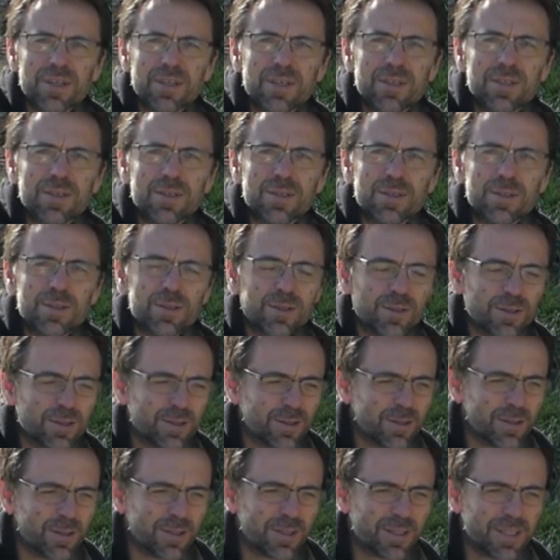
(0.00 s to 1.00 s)

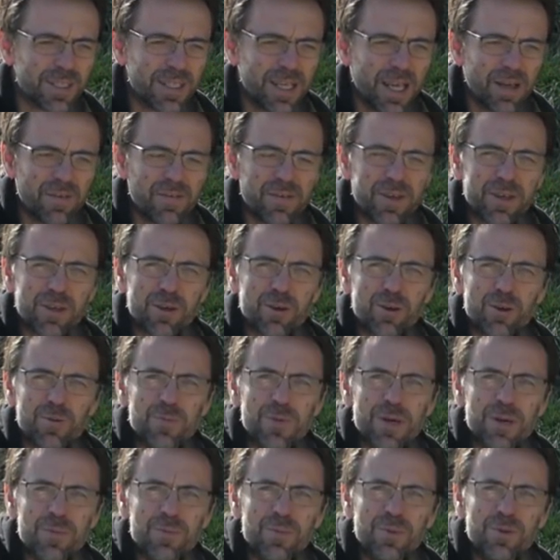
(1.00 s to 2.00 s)
Euh, c'est avec
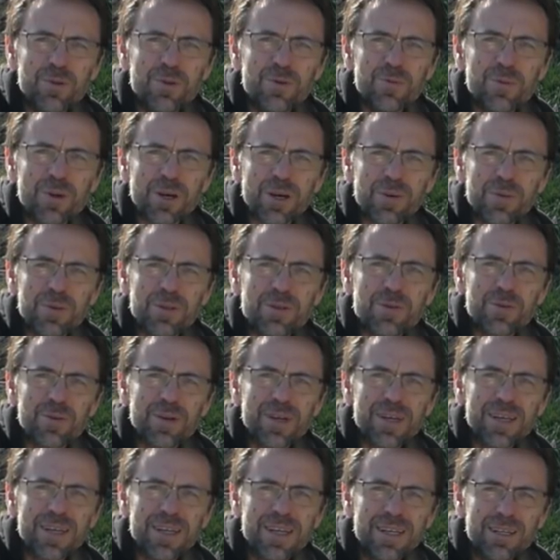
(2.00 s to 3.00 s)
ma bonne humeur
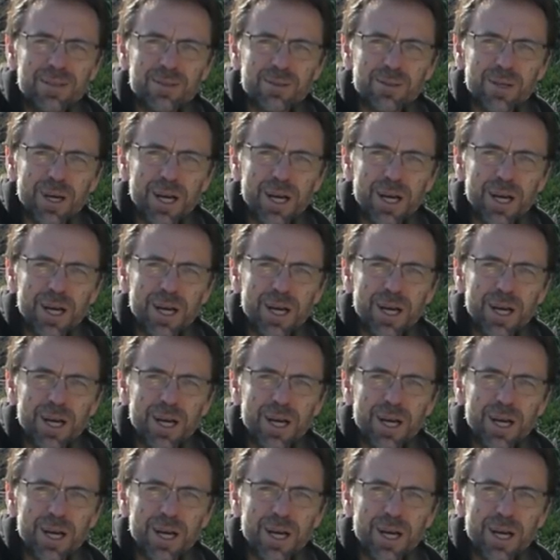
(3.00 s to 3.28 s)
habituelle,